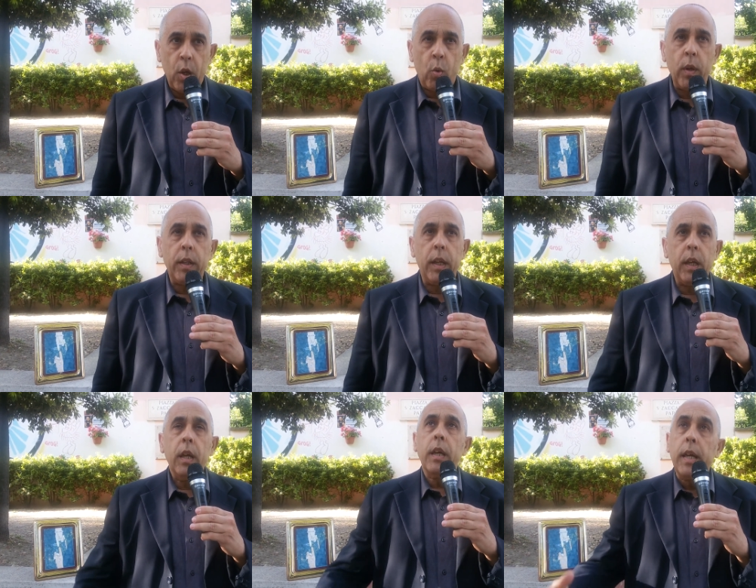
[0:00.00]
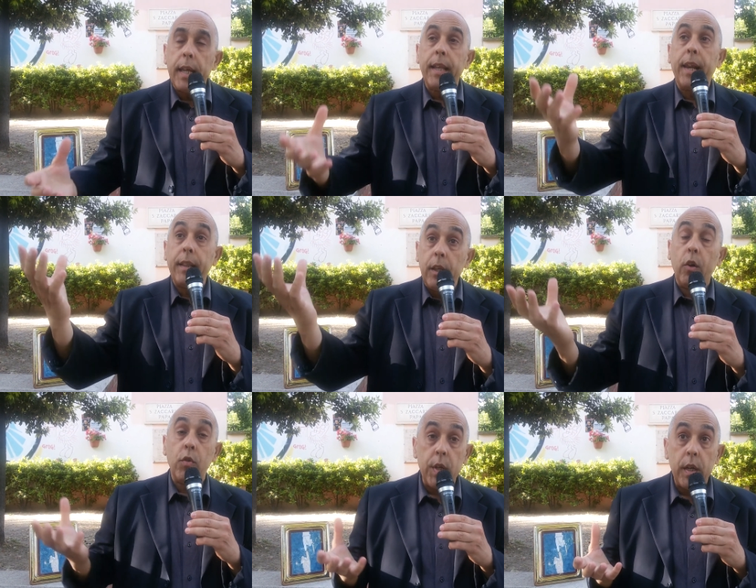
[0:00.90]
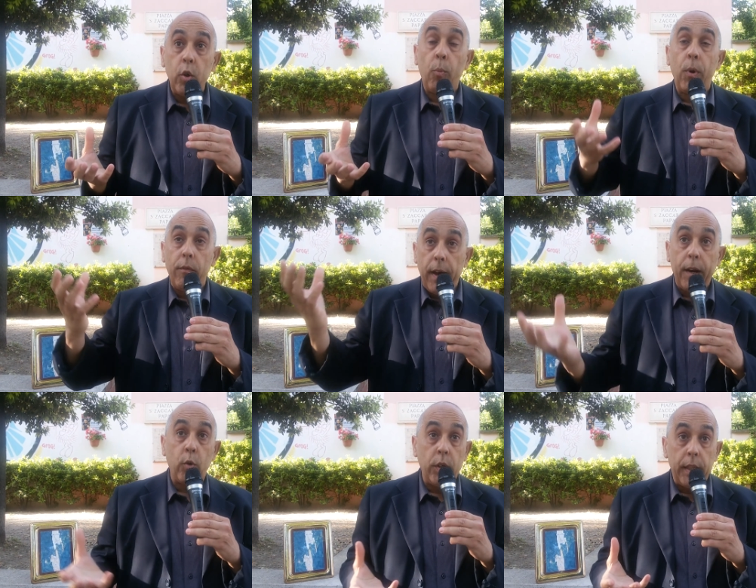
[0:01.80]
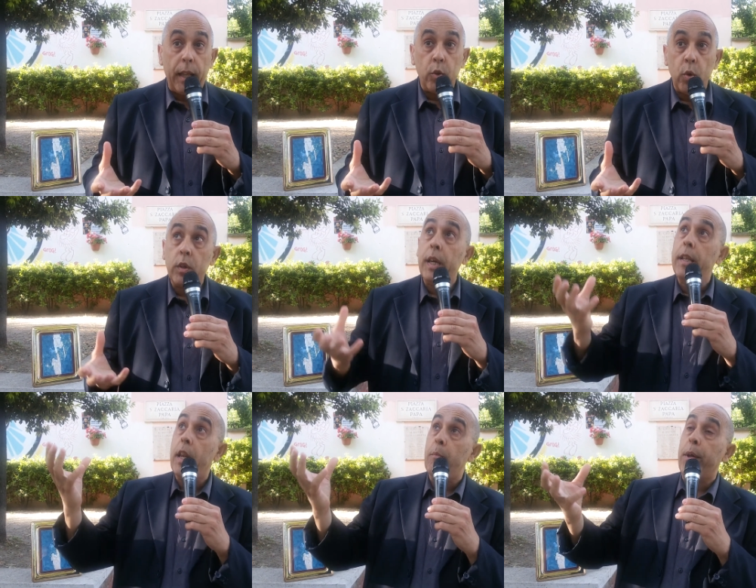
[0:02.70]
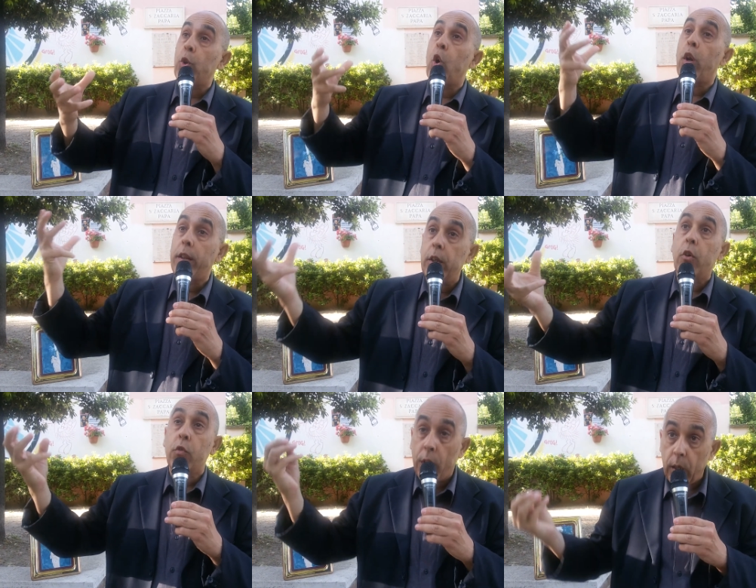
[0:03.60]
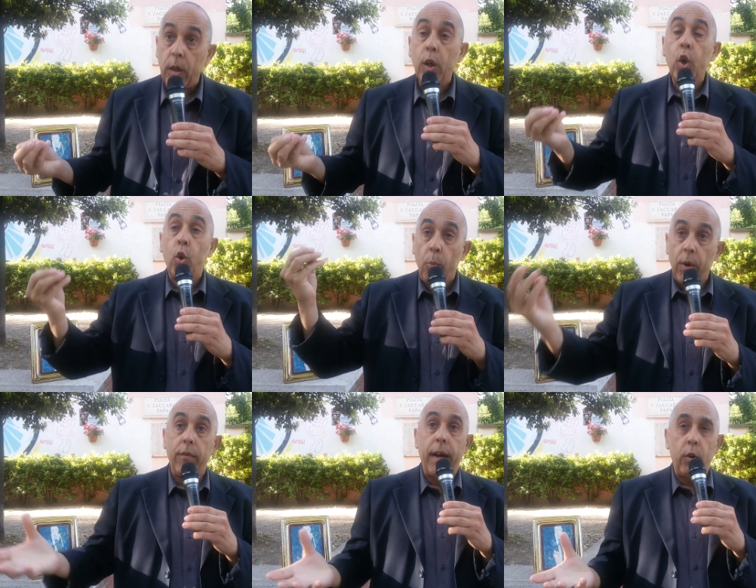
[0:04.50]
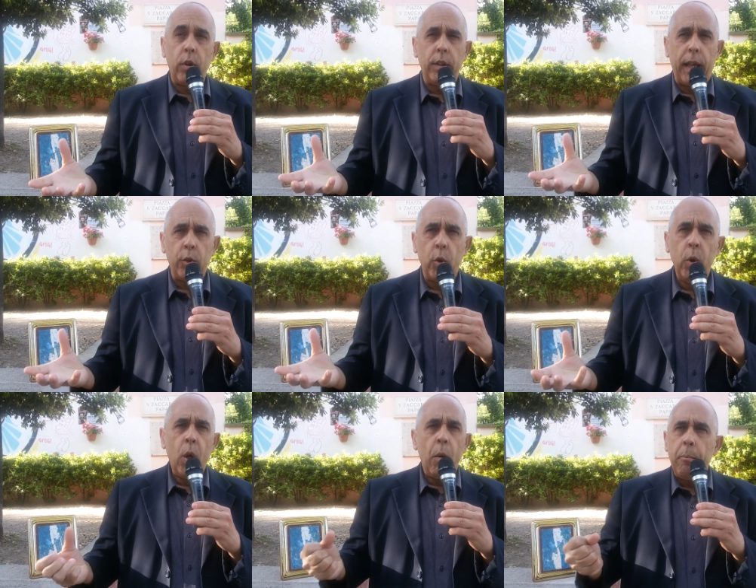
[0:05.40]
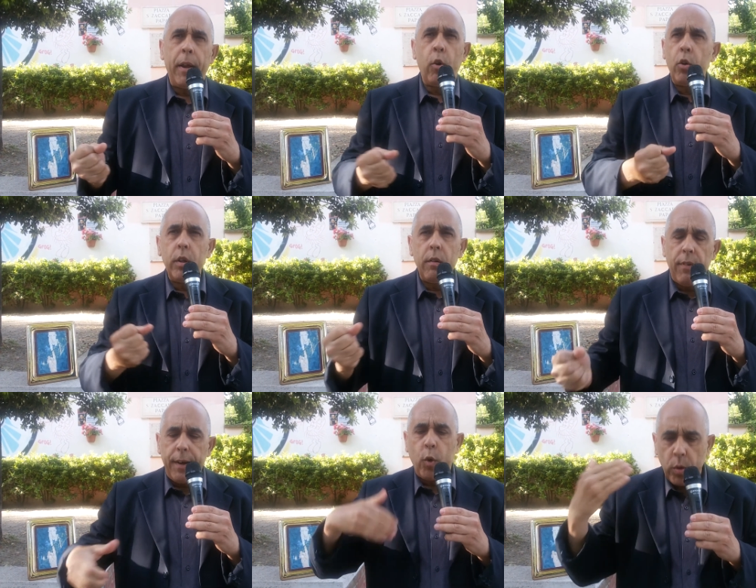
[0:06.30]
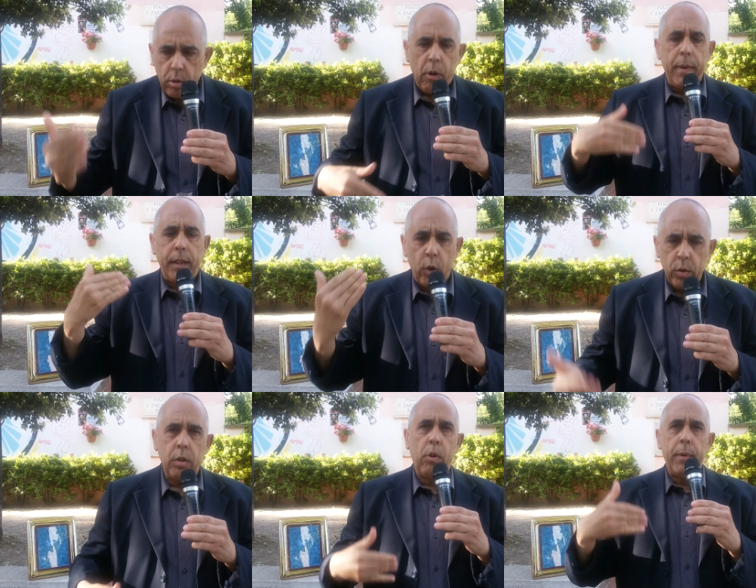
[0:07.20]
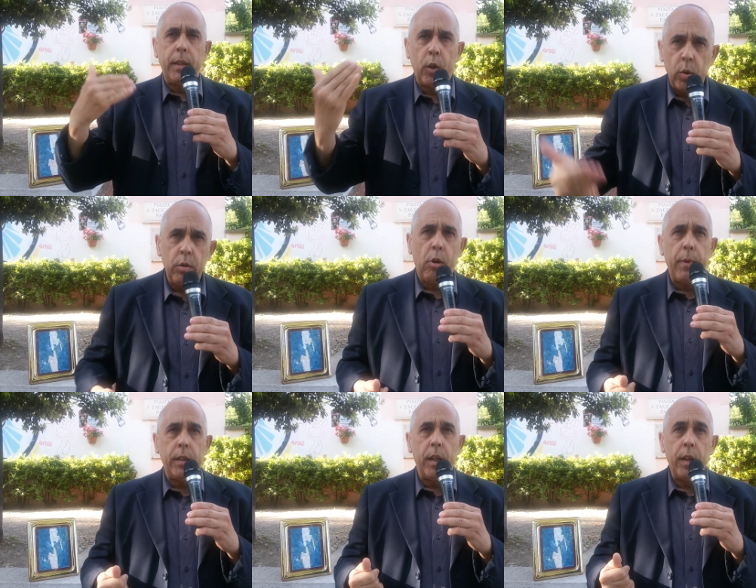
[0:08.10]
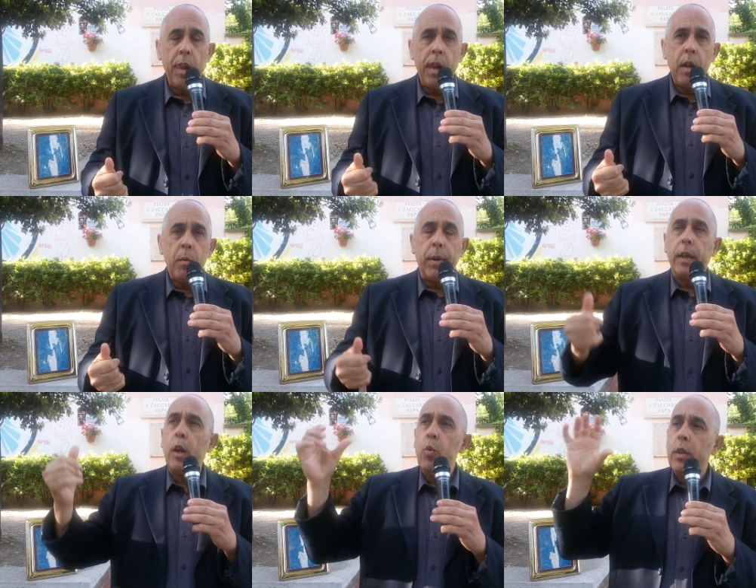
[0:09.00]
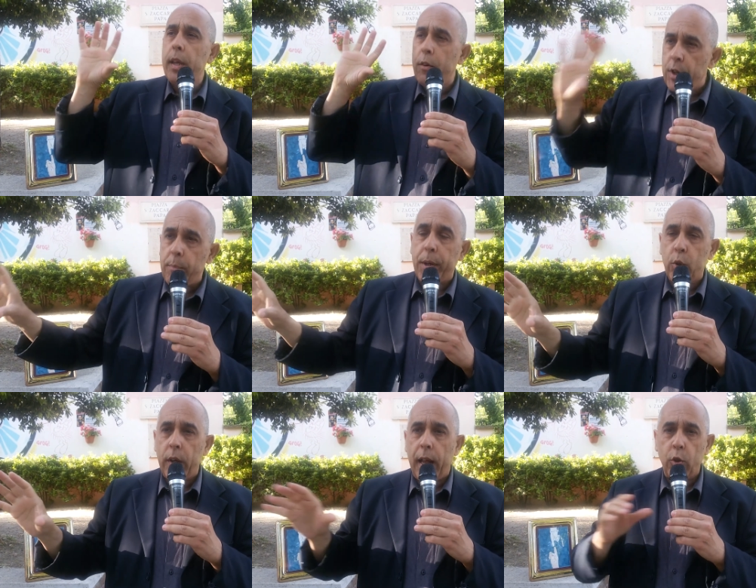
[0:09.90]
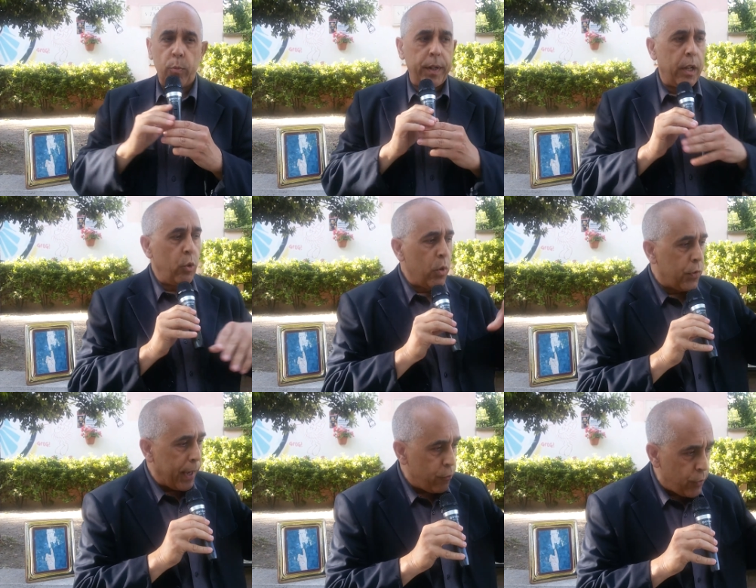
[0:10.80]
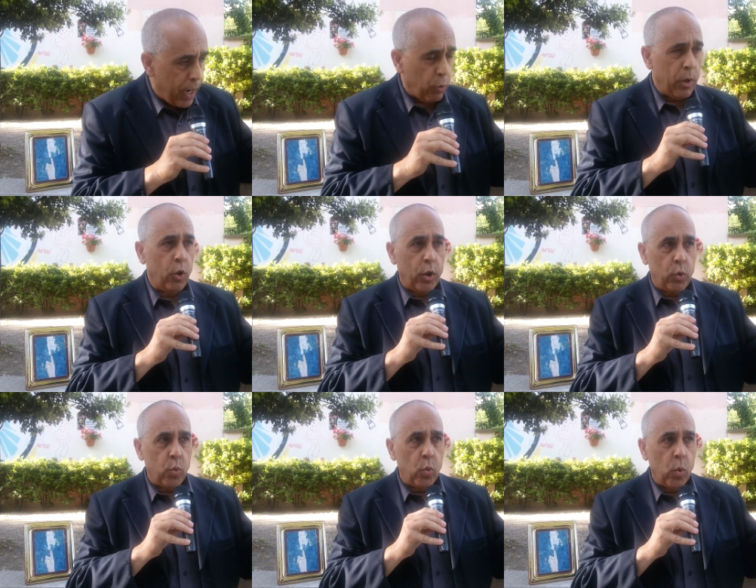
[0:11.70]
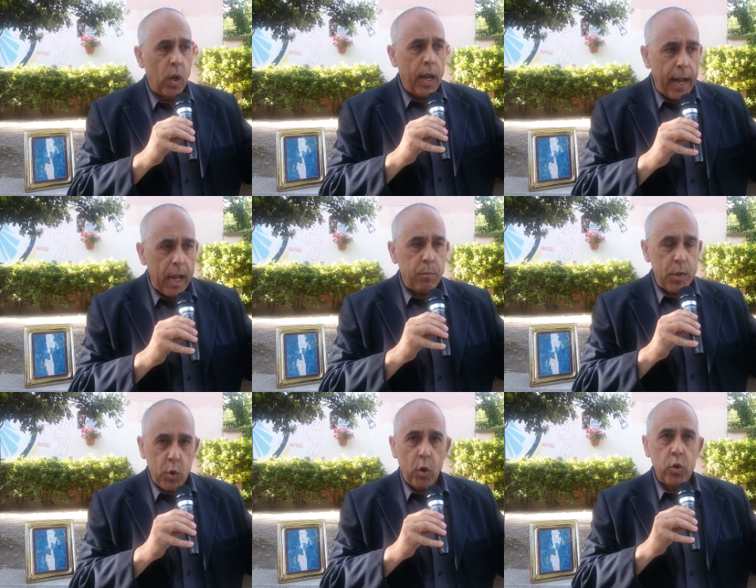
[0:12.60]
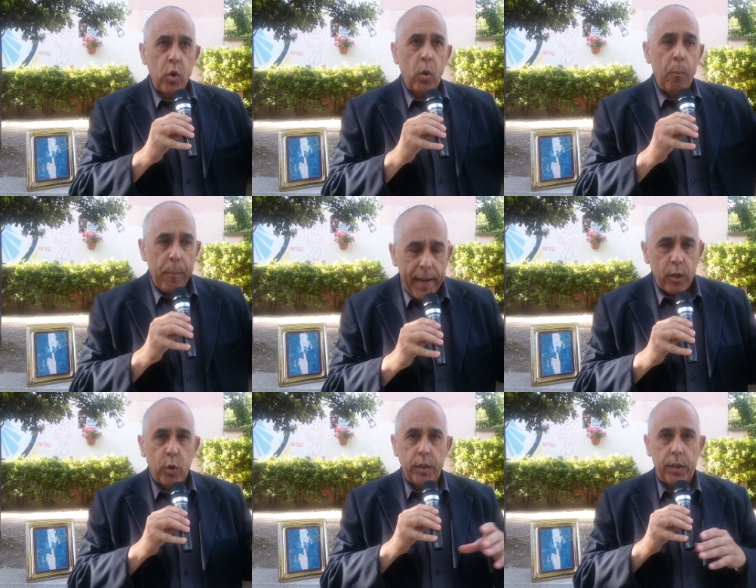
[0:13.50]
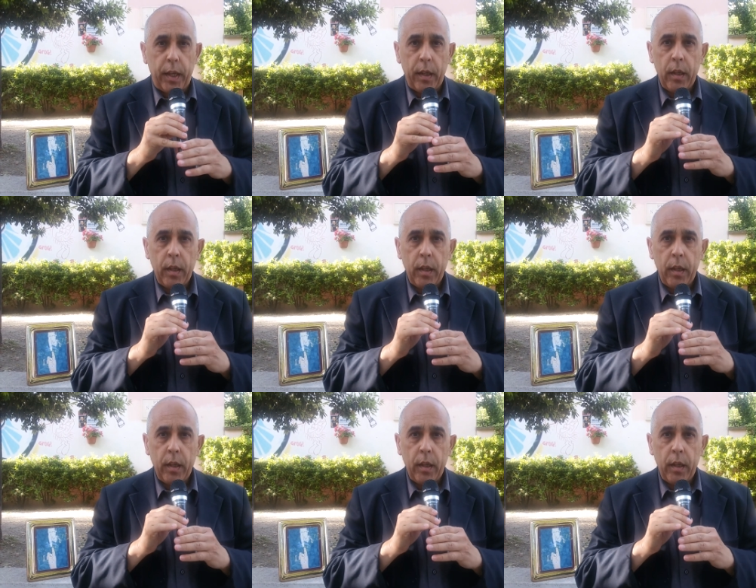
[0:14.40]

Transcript: Quindi chiedere a Dio sì, lo puoi fare ogni tanto, chiedere perdono a Dio sì, lo puoi fare ogni tanto, ma non lo devi fare continuamente, continuamente, continuamente, perché Lui ti ha già perdonato, perché Lui sa già quello che tu hai bisogno meglio di te.